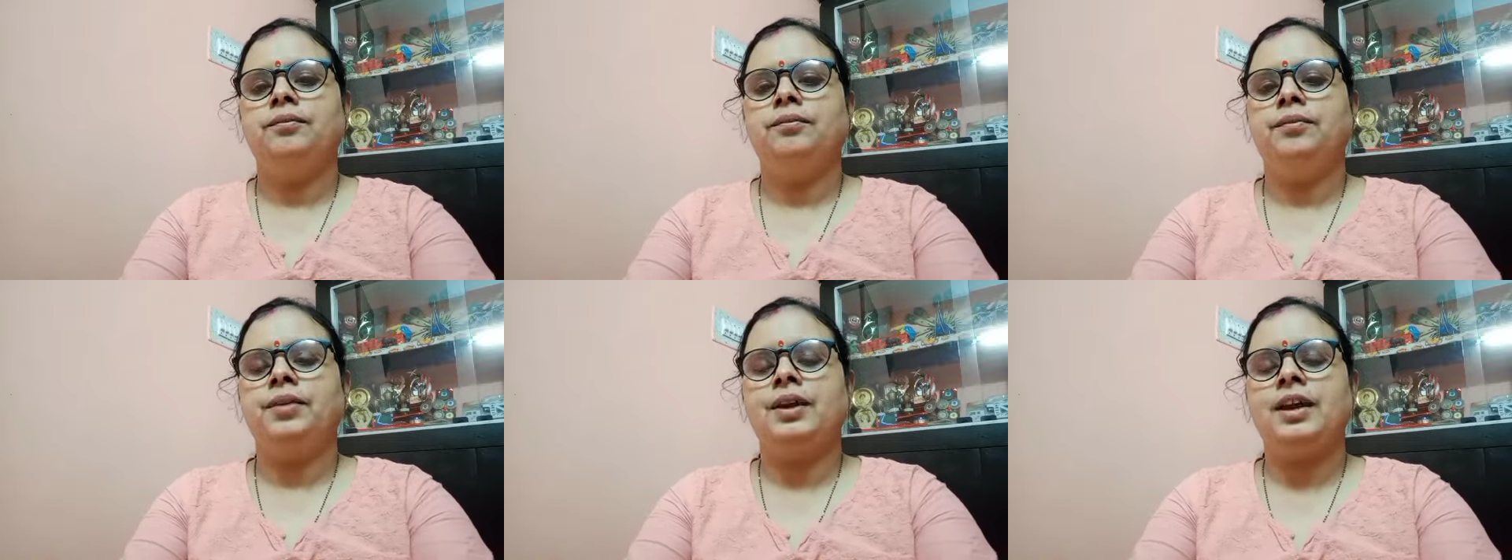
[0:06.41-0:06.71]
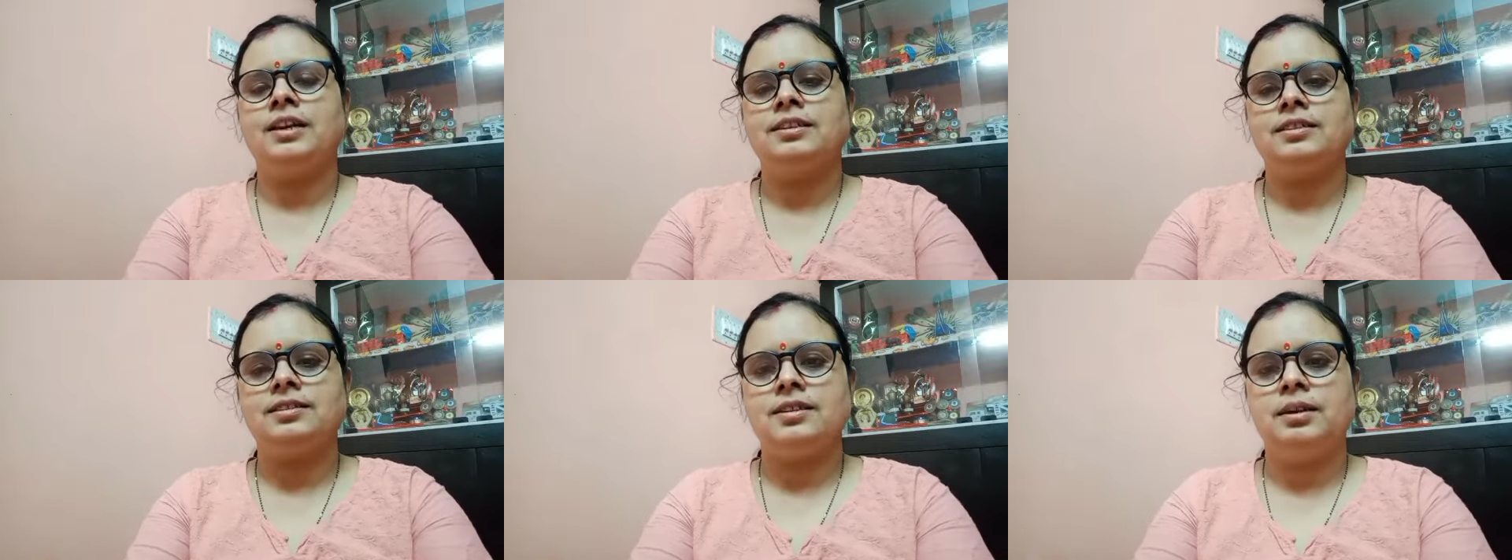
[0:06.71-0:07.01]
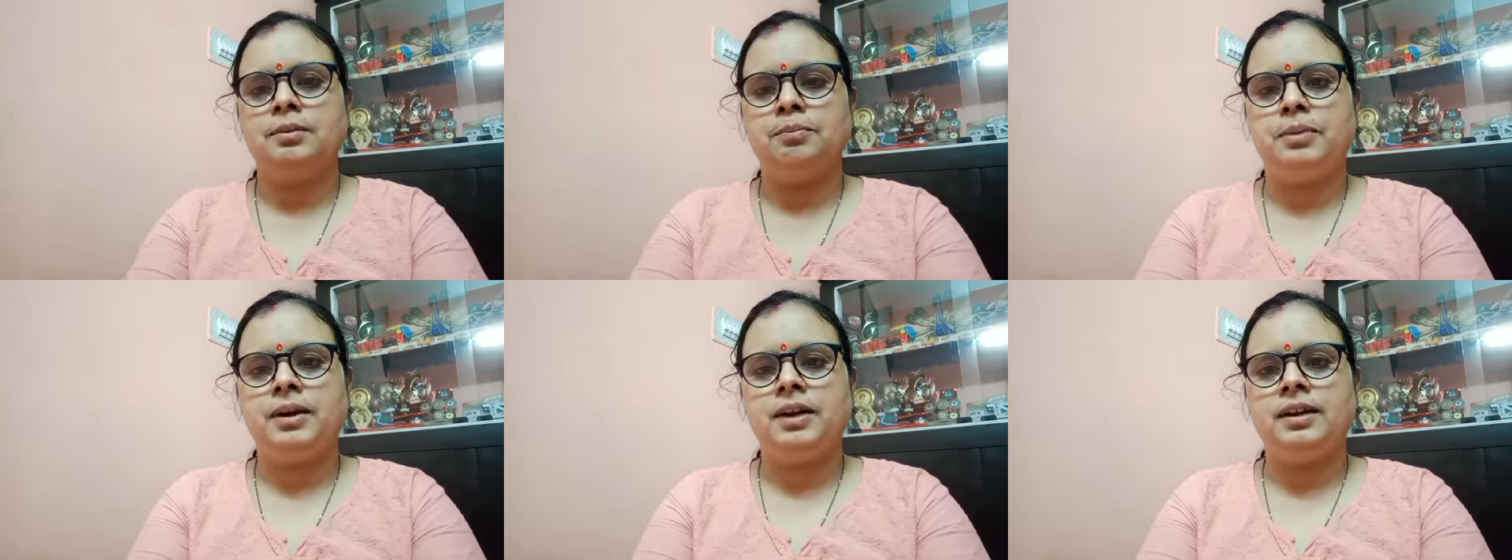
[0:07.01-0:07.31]

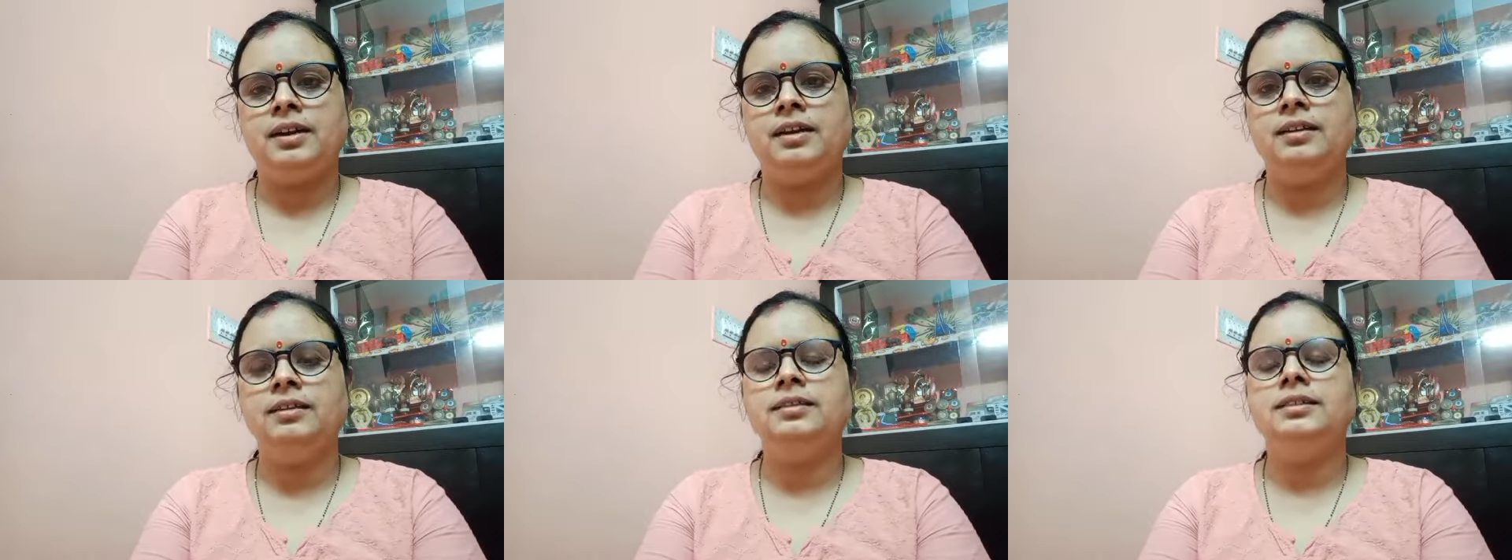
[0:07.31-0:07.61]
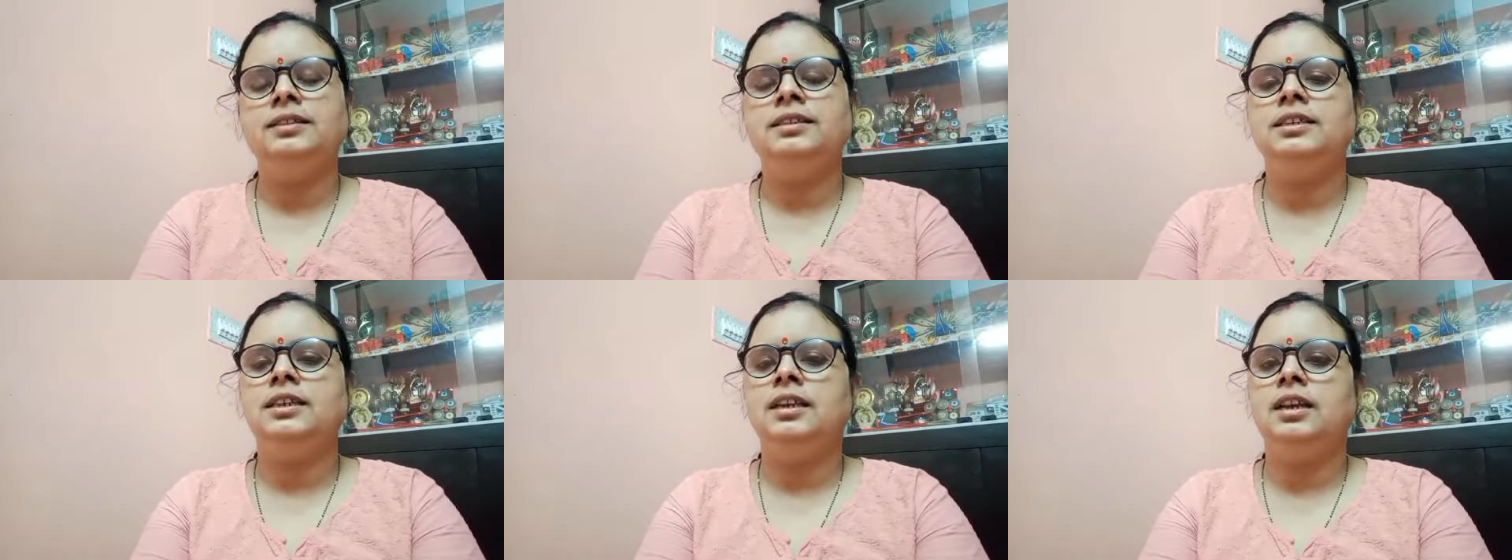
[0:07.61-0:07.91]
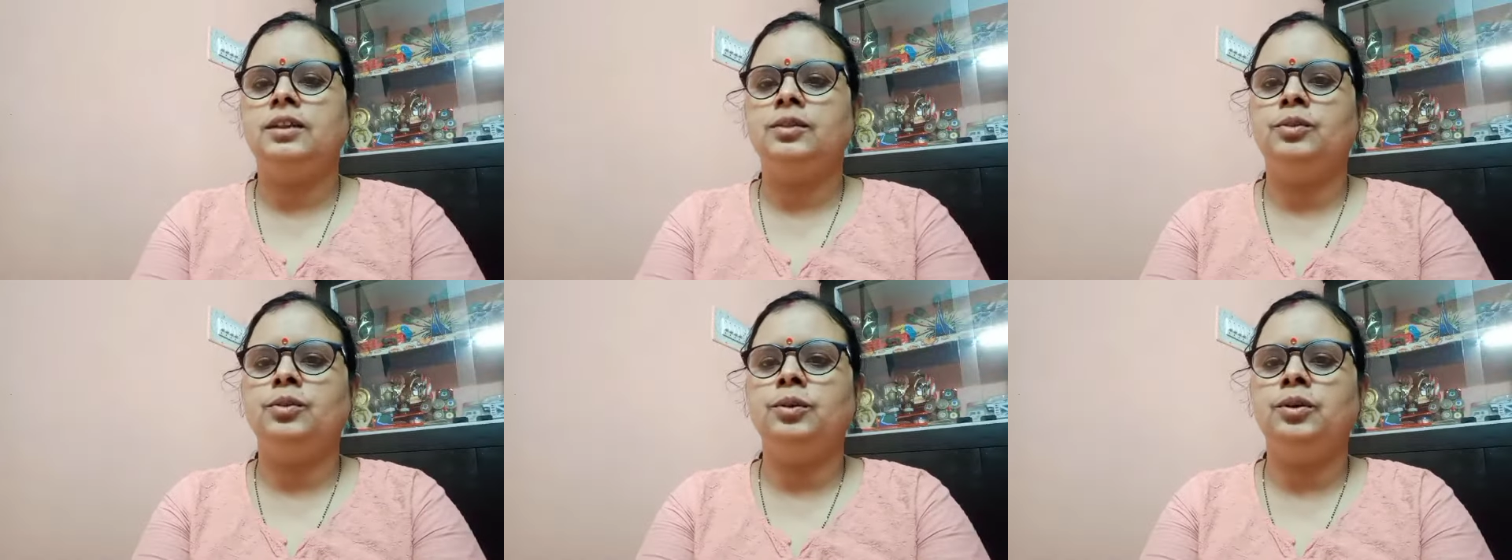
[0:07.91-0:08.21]
विकासखंड पाटन
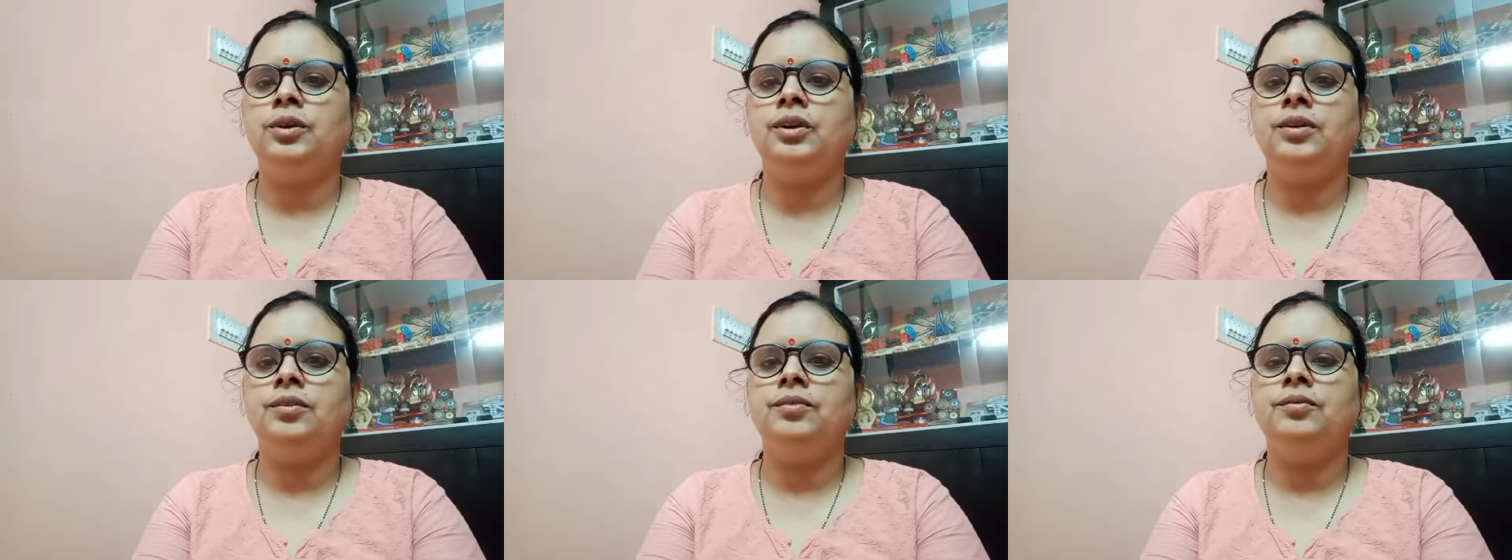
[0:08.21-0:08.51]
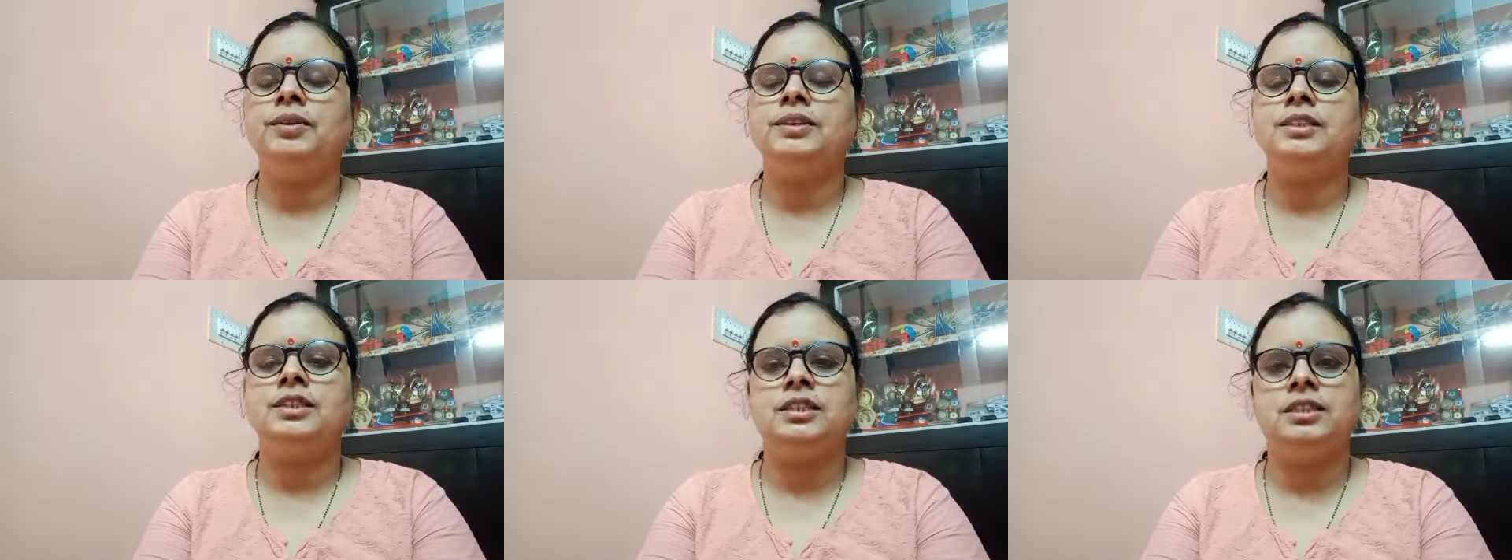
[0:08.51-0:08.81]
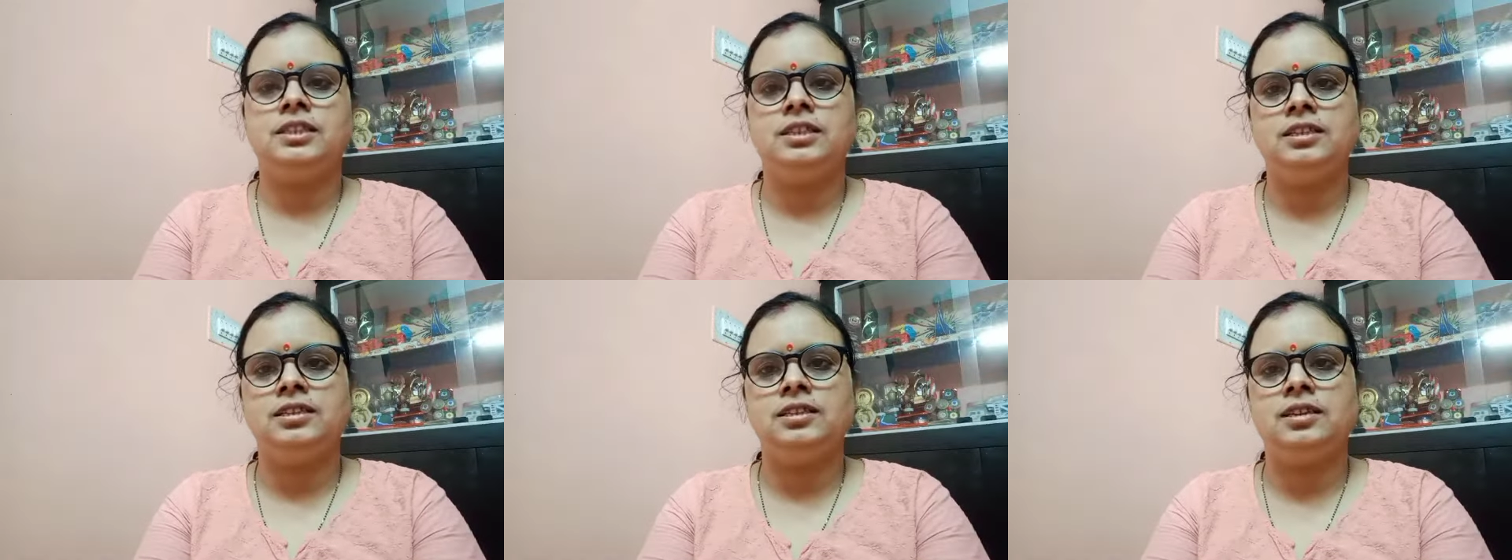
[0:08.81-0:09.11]
जिला दुर्ग व
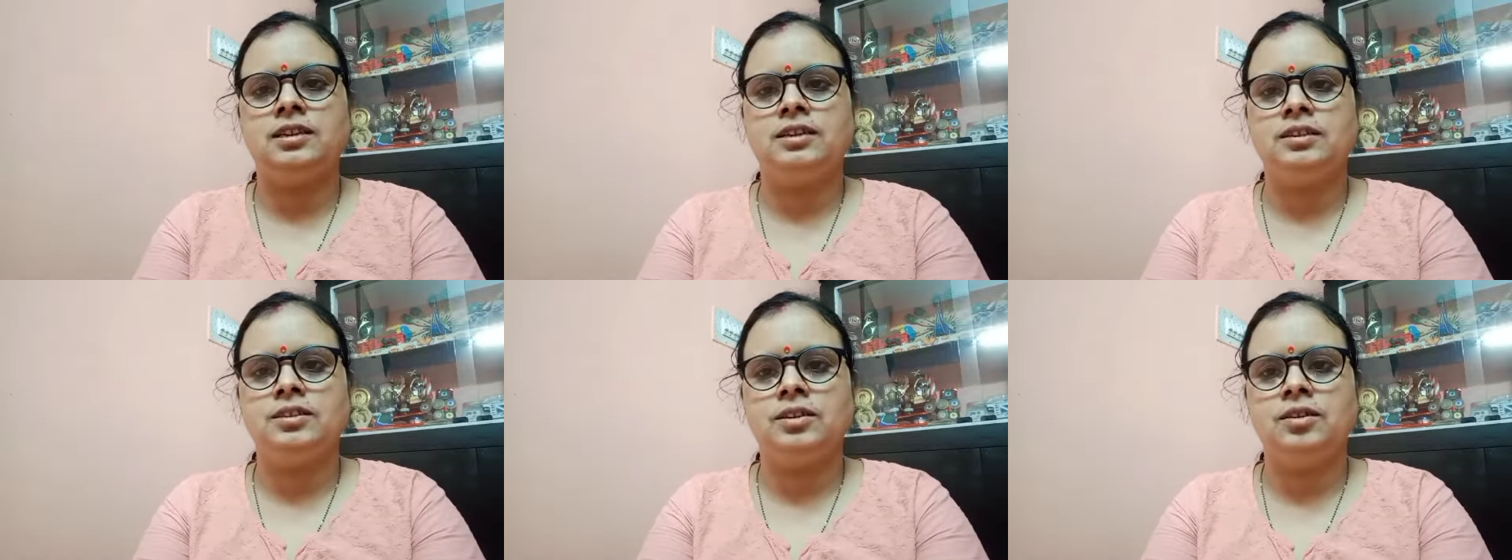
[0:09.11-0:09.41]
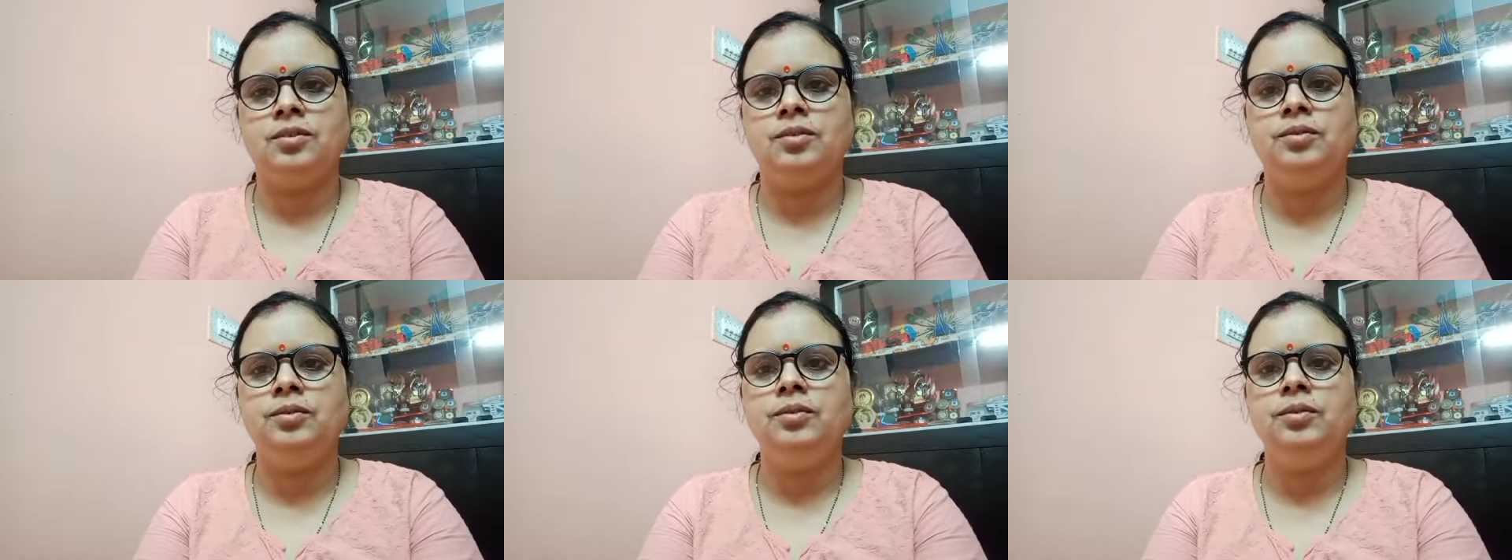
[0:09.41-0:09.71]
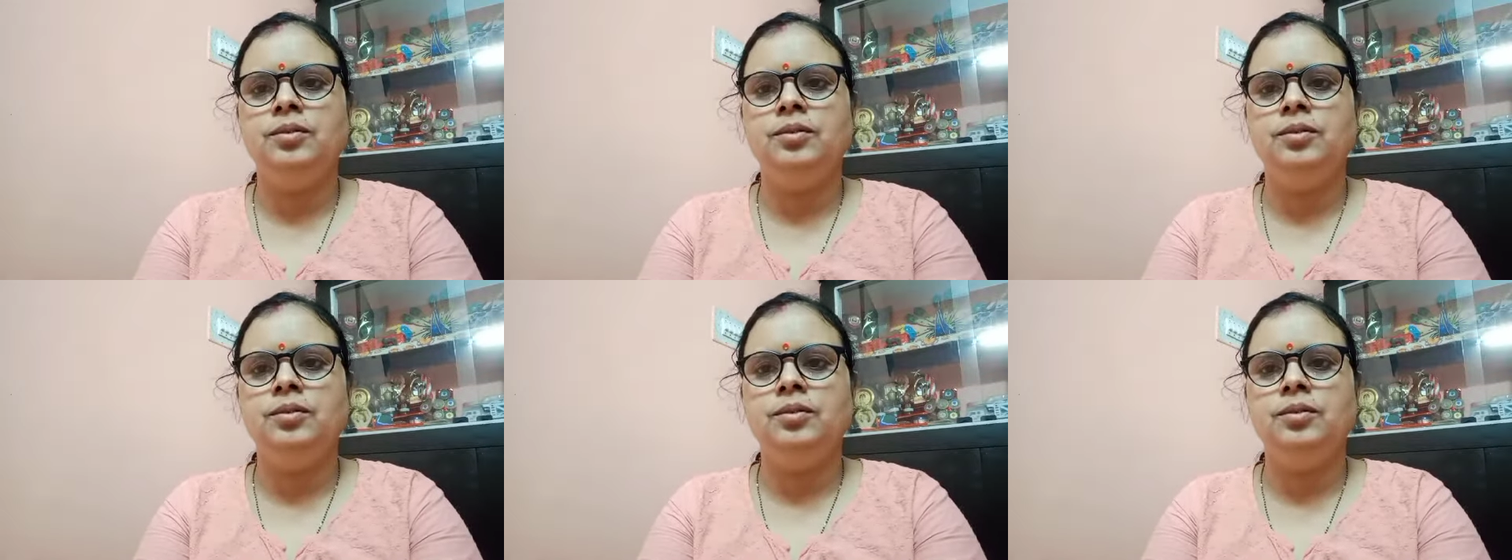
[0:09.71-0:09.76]
छत्तीसगढ़ से हूँ